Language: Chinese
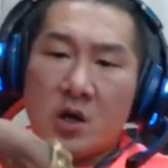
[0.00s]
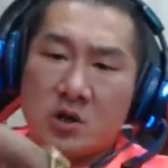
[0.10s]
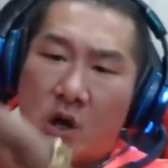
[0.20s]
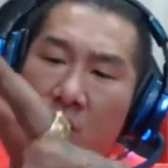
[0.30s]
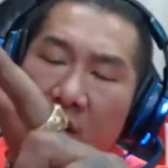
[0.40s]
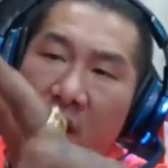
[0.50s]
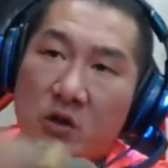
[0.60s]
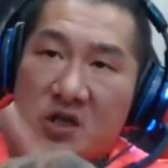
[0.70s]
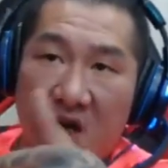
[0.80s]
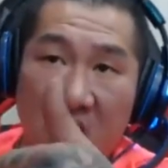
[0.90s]
从六
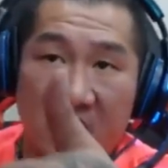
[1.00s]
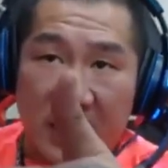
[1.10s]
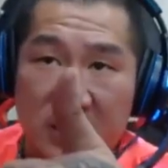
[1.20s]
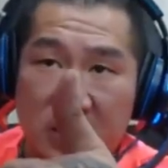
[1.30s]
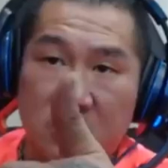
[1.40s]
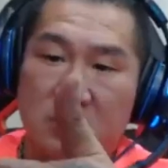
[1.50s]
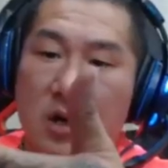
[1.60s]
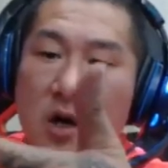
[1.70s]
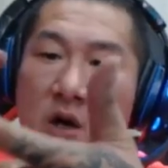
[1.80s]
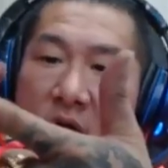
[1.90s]
十二年次、
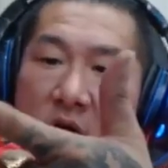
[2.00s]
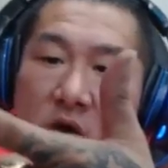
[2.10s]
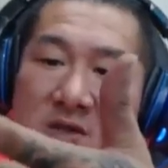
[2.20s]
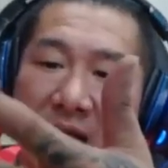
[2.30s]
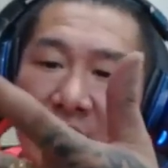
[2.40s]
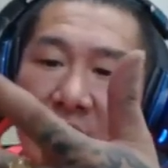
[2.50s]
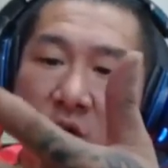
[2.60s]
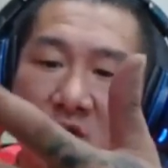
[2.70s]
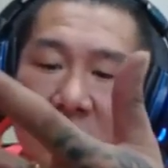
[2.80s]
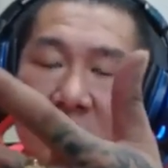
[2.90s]
六三、
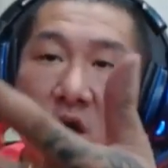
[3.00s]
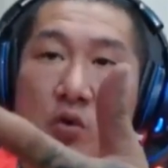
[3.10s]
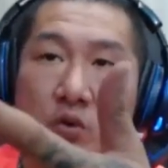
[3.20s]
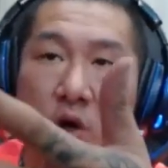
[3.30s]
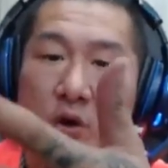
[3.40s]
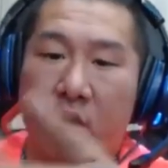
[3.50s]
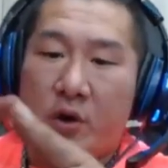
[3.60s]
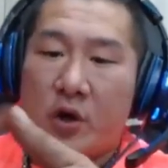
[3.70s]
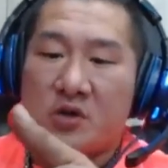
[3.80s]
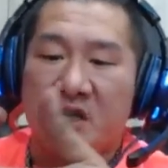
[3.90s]
六四、六五六、六
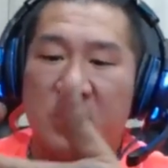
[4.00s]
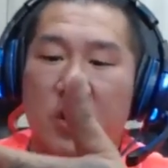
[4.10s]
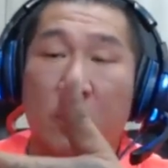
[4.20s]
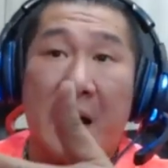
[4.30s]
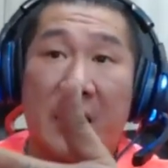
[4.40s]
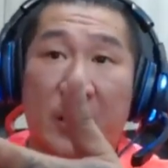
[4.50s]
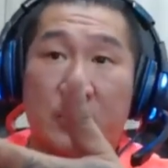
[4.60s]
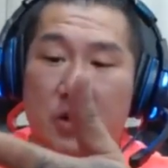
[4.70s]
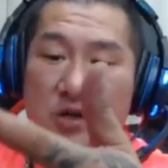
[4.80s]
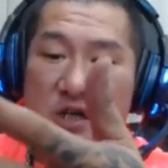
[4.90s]
六七、六八、六
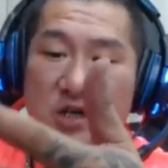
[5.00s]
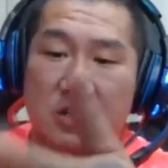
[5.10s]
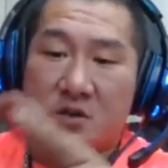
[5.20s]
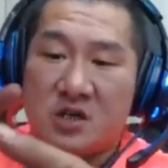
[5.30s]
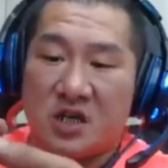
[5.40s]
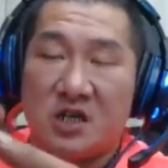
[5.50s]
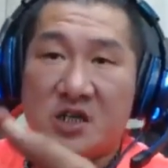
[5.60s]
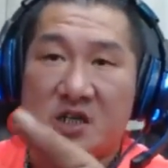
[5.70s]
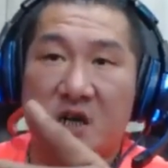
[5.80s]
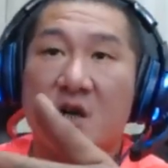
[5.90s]
九、七十、七一、
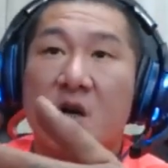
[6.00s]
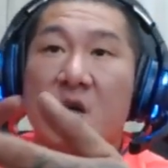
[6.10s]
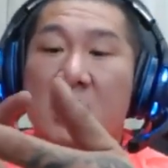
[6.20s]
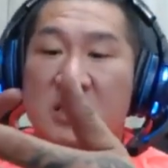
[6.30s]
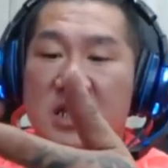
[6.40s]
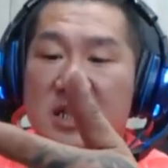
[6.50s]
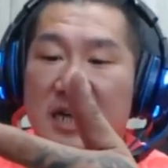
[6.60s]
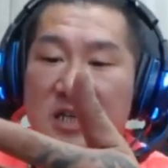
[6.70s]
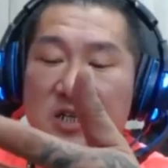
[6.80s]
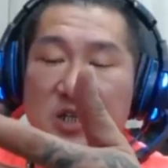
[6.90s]
七二、七
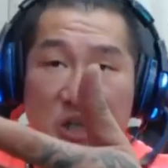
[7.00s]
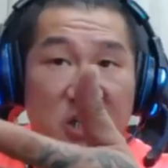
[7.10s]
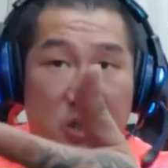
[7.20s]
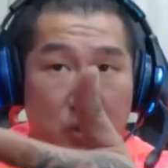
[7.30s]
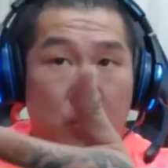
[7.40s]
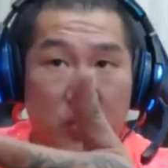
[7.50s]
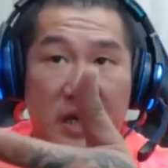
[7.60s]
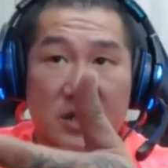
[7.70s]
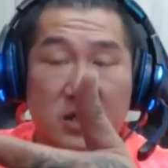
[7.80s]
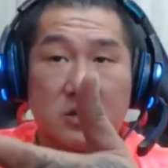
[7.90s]
三、七四、七十五
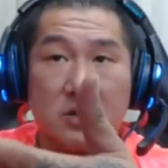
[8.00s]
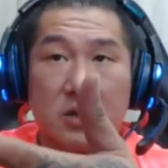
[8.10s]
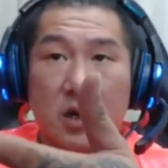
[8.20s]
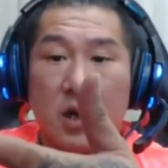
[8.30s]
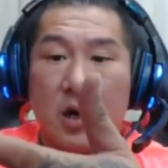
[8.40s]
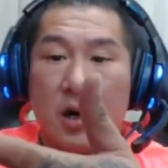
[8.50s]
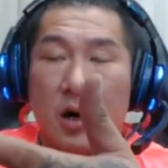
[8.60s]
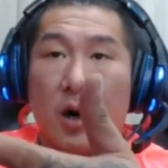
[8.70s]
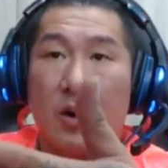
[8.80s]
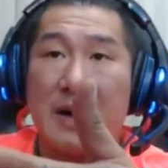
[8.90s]
年次。
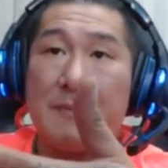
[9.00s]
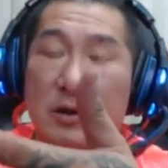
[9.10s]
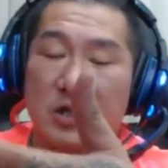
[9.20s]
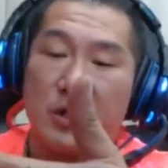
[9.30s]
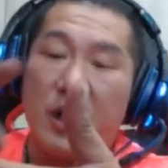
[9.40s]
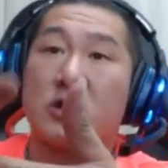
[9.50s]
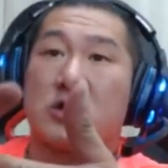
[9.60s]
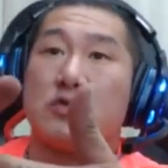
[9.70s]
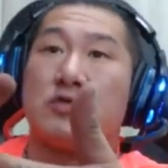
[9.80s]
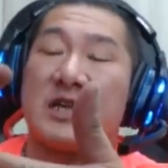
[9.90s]
哦，我敢保证，六
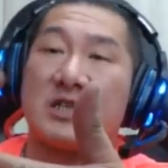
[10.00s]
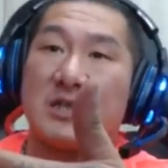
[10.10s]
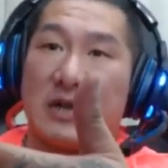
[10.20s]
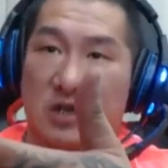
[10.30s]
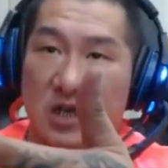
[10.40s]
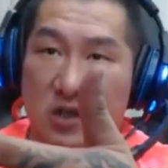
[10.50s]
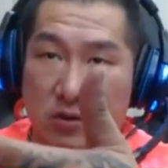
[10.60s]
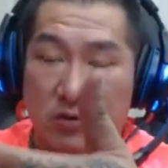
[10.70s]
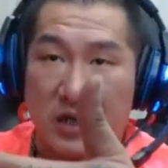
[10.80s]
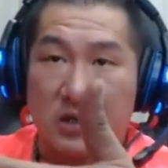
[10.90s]
十五年次到七十
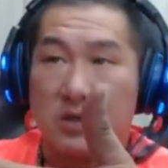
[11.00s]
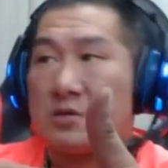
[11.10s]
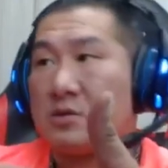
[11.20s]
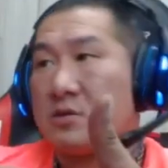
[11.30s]
五年次。你